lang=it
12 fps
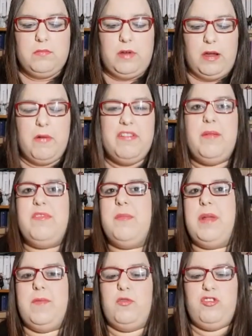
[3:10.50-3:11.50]
Eh, questa mi
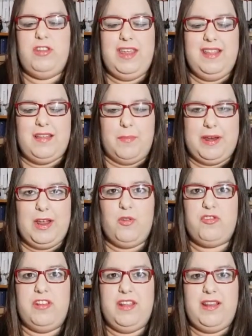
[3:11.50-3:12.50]
sembra la voce di Ethan perché l'ho
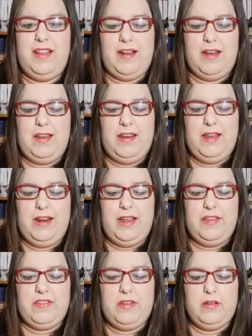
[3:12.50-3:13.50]
sentita in, itali- in
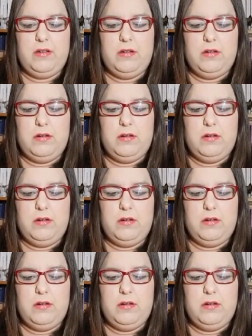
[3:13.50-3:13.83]
inglese.